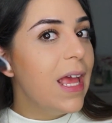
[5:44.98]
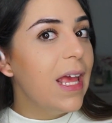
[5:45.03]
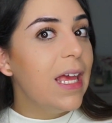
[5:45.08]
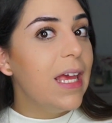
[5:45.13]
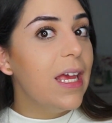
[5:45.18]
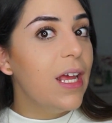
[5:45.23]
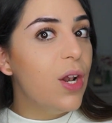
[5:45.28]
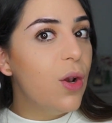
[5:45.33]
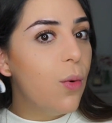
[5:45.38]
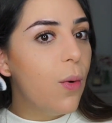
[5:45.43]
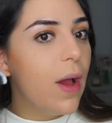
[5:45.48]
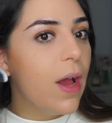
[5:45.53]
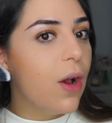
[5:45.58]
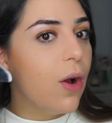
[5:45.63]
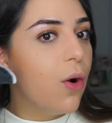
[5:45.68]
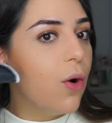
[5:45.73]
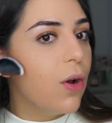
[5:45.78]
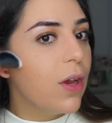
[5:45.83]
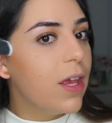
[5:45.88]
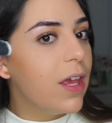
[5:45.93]
Y
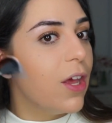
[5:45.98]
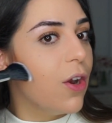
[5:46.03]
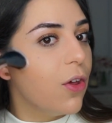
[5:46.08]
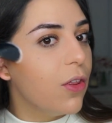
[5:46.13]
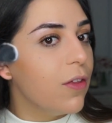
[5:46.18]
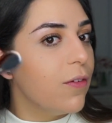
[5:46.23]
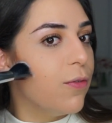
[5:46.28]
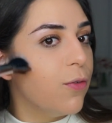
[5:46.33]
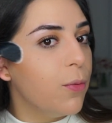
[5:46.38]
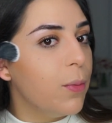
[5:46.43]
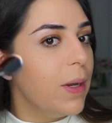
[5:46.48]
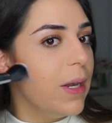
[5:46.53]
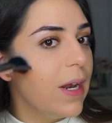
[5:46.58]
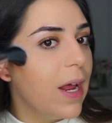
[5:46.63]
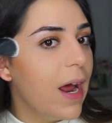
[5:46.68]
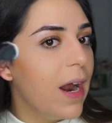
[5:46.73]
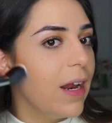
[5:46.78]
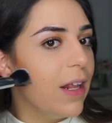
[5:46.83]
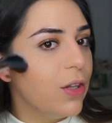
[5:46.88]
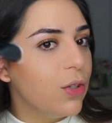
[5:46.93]
luego quiero
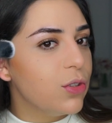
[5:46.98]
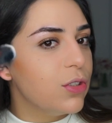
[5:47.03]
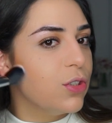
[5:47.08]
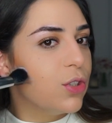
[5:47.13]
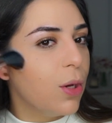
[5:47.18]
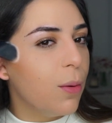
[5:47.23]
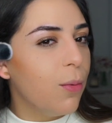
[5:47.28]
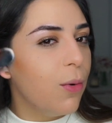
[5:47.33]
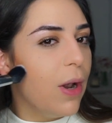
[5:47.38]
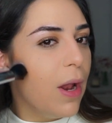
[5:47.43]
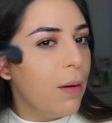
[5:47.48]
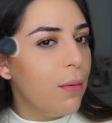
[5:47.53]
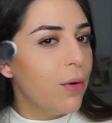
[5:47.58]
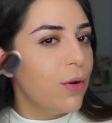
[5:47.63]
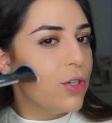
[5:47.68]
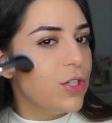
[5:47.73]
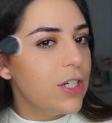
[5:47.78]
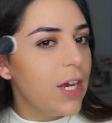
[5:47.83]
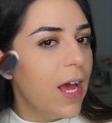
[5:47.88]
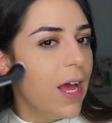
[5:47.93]
difuminar, entonces como la
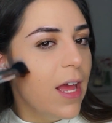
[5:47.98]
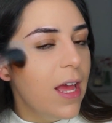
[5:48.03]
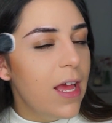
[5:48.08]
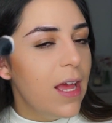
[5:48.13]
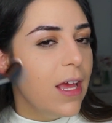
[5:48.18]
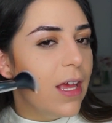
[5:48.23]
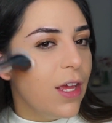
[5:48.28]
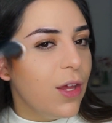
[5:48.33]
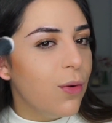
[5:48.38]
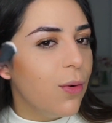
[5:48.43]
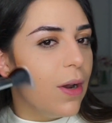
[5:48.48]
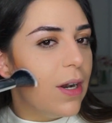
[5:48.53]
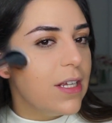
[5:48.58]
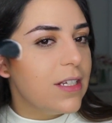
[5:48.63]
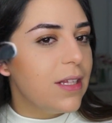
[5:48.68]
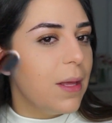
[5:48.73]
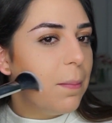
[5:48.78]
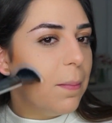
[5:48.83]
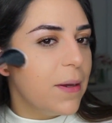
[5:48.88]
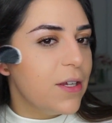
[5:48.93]
brocha igual
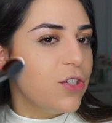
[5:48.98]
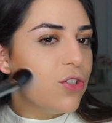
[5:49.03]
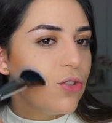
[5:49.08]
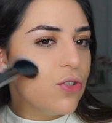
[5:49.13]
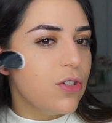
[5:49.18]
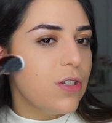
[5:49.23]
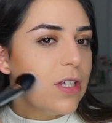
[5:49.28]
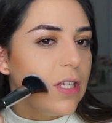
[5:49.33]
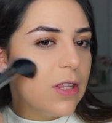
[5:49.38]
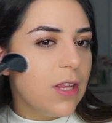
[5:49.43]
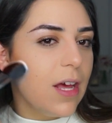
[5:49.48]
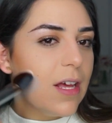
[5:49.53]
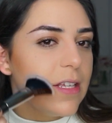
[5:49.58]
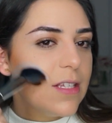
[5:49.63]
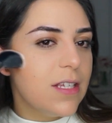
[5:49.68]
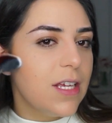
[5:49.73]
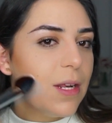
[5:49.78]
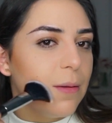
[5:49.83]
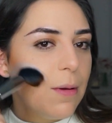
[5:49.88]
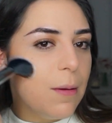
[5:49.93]
esta pachoncita
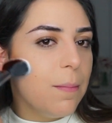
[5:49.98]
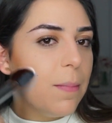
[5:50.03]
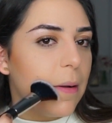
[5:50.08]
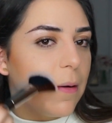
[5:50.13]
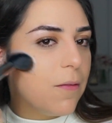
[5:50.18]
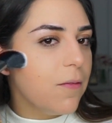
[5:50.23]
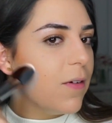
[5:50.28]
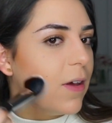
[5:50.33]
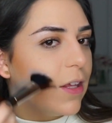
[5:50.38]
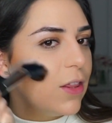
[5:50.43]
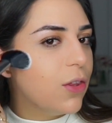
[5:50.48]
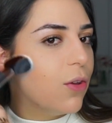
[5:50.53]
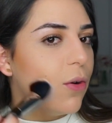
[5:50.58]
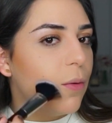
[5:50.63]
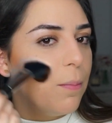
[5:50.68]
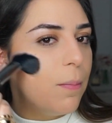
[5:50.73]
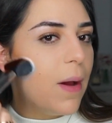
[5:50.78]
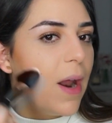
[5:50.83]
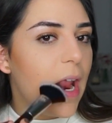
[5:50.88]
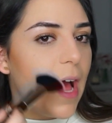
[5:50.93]
sirve
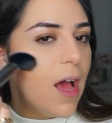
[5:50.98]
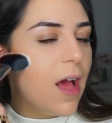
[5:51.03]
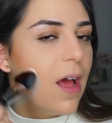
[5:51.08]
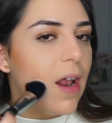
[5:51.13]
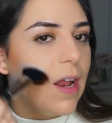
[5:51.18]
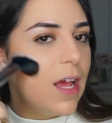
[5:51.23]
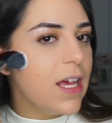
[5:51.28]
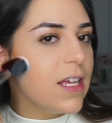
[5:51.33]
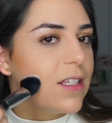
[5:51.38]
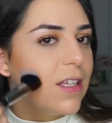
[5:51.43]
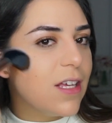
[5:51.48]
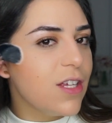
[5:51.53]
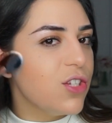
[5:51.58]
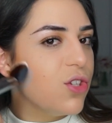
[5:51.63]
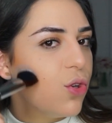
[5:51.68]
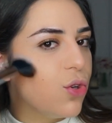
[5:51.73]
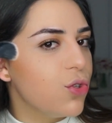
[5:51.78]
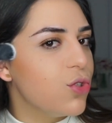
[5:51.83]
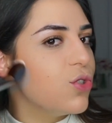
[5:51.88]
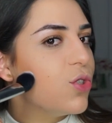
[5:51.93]
perfecto para esas
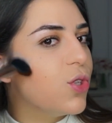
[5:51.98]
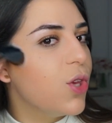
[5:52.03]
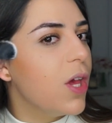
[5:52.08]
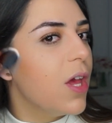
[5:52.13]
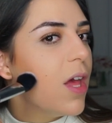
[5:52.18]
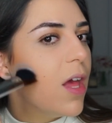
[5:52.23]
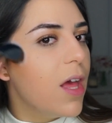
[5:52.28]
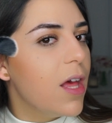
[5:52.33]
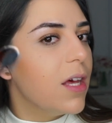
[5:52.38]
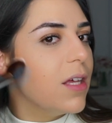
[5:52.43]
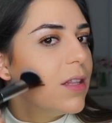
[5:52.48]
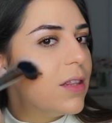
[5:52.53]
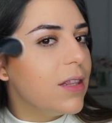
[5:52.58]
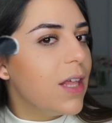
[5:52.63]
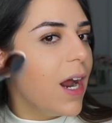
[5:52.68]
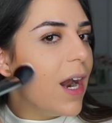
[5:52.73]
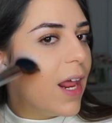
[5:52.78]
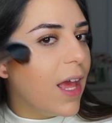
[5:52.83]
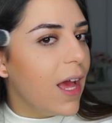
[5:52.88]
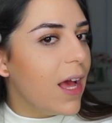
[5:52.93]
dos
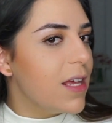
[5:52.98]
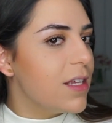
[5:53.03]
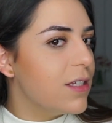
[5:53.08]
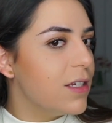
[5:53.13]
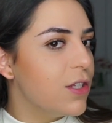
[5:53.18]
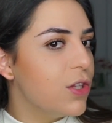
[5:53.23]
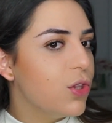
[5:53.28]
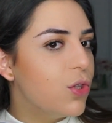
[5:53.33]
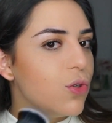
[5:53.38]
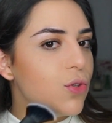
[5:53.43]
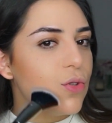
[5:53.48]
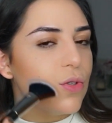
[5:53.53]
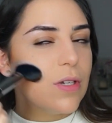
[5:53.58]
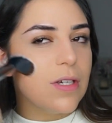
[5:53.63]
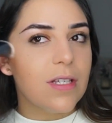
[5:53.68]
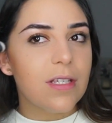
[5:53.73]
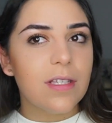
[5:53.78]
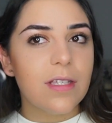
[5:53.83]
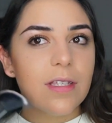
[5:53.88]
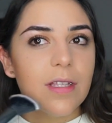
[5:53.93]
tareas.
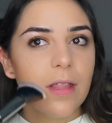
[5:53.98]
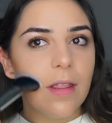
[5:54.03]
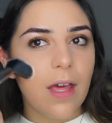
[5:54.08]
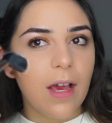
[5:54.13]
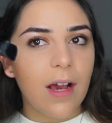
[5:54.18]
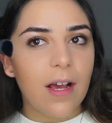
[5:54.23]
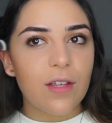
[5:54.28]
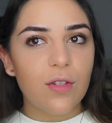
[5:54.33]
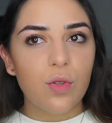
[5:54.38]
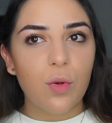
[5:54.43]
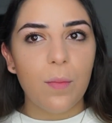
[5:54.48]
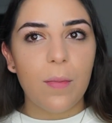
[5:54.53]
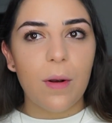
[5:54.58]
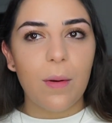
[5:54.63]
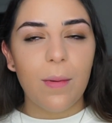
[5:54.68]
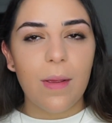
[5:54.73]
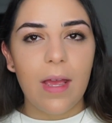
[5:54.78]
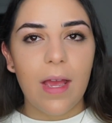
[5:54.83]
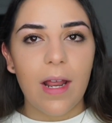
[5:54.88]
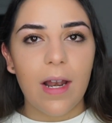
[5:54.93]
Entonces deja
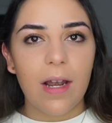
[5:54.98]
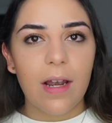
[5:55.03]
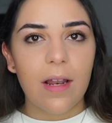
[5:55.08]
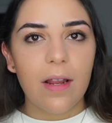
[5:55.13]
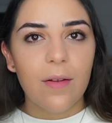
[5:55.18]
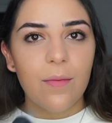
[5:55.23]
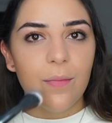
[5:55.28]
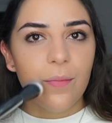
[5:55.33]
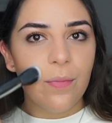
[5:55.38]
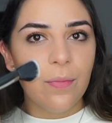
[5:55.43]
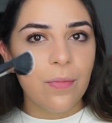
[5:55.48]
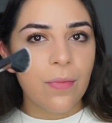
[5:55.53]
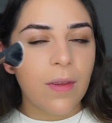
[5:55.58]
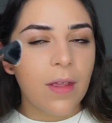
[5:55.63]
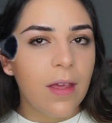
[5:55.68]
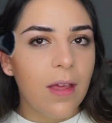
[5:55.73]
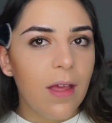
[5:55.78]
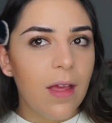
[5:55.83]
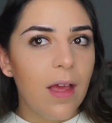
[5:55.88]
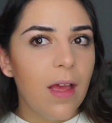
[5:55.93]
súper bien
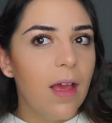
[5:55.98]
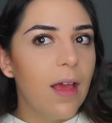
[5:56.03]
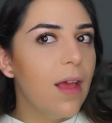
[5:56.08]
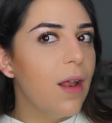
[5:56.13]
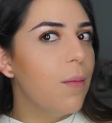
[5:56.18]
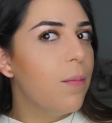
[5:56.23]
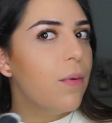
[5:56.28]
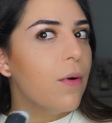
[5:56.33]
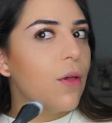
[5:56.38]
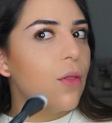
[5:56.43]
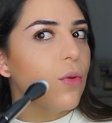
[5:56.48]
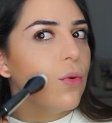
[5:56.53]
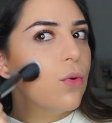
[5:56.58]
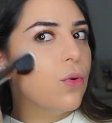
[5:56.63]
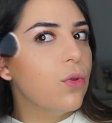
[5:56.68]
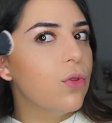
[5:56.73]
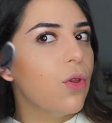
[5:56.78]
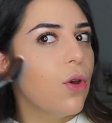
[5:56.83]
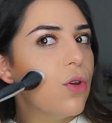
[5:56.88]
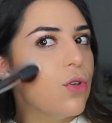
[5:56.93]
el
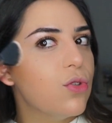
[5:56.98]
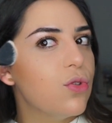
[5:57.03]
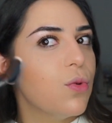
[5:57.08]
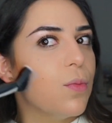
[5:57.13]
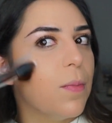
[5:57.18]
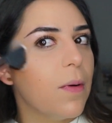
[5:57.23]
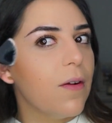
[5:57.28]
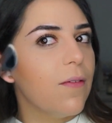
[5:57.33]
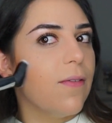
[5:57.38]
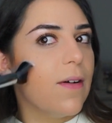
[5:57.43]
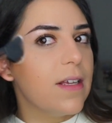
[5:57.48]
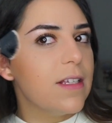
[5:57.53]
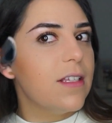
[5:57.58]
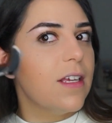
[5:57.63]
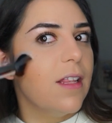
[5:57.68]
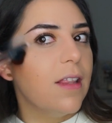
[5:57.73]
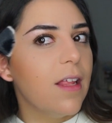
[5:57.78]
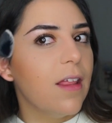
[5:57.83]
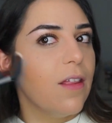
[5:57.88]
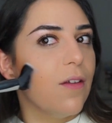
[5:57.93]
producto, súper
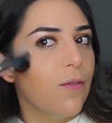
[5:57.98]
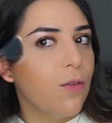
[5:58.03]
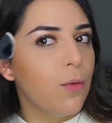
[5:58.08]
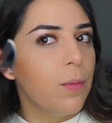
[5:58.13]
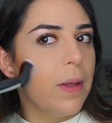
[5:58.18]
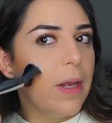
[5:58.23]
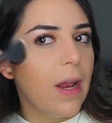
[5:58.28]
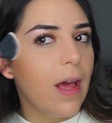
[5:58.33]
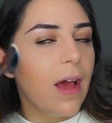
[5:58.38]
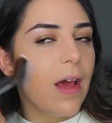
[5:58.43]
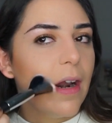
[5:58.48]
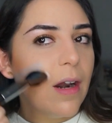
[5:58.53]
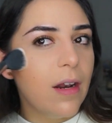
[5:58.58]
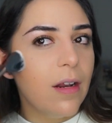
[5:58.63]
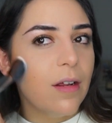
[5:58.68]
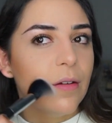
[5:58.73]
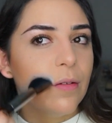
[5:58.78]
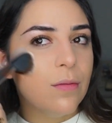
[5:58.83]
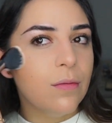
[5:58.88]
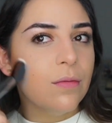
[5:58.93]
fácil de difuminar